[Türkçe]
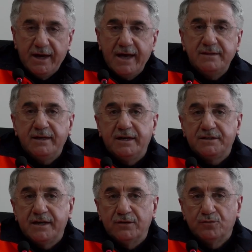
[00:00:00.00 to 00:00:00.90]
en
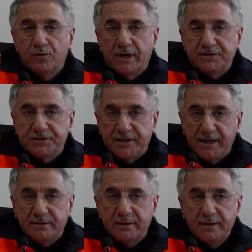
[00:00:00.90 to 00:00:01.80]
erken
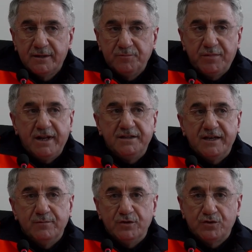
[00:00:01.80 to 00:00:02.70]
ulaştıran
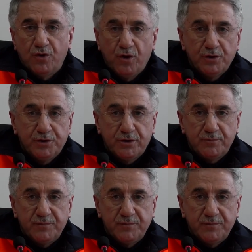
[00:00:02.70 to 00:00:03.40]
belediyemiz oldu.